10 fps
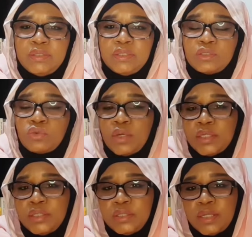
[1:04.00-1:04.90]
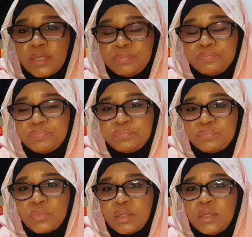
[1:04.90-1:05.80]
الناس وادين ده
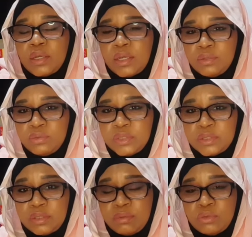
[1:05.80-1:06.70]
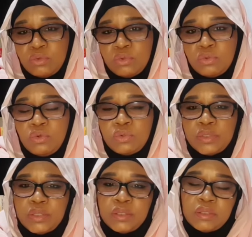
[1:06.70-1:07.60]
قانون ده سيبا نورولوكي
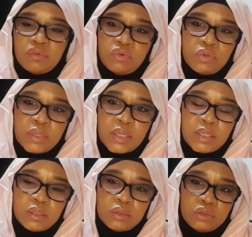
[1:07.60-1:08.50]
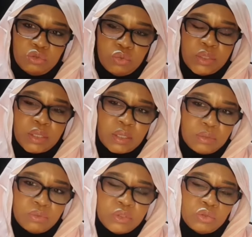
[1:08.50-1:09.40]
إن ده فوق شوية
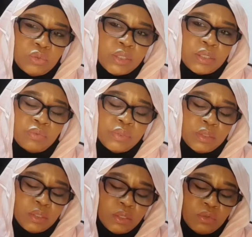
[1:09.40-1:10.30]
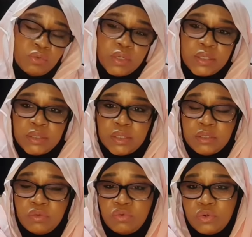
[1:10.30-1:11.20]
قانون ده شوية قوي وبعدين ده إن
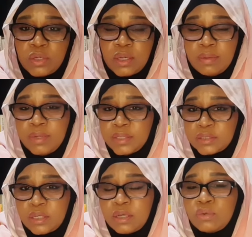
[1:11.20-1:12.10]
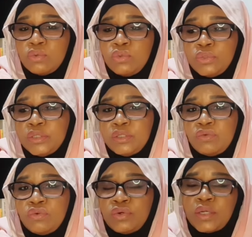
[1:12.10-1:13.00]
ده فوق خباصة وإن ده
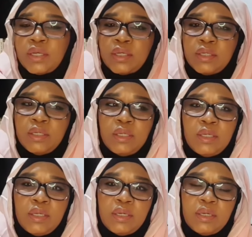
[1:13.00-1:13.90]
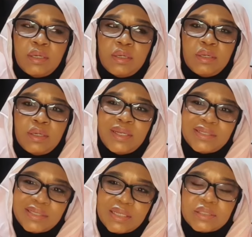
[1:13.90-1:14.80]
فوق آه
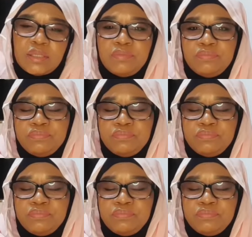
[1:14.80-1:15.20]
خصاصة